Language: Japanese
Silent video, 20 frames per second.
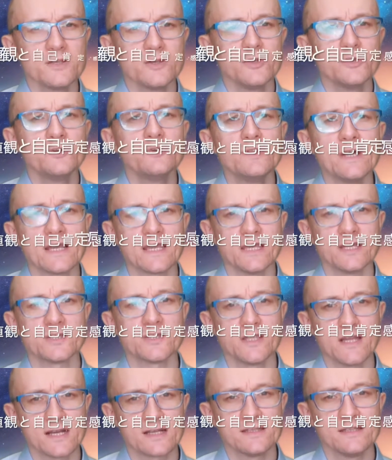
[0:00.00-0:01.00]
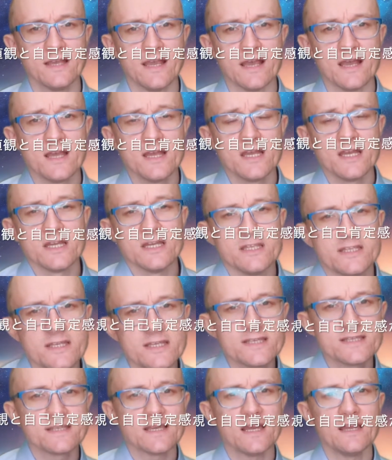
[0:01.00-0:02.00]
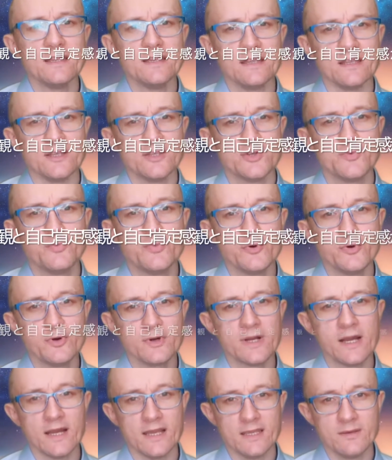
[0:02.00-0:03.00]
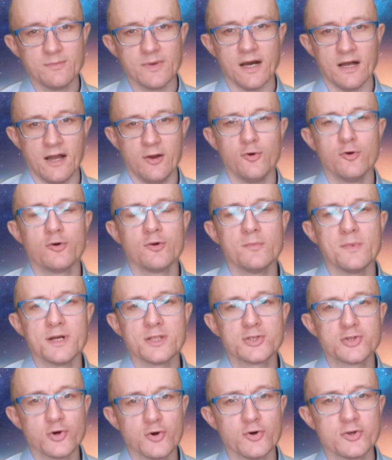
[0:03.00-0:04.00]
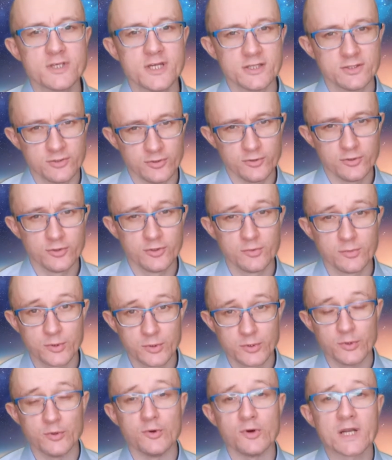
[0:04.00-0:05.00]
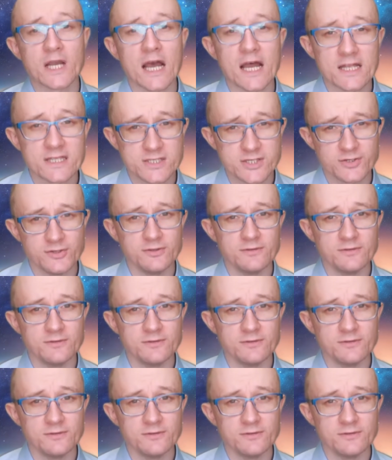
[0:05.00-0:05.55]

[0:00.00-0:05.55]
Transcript: 言うだけじゃなくて実際に自分が今億万長者というのものを感じ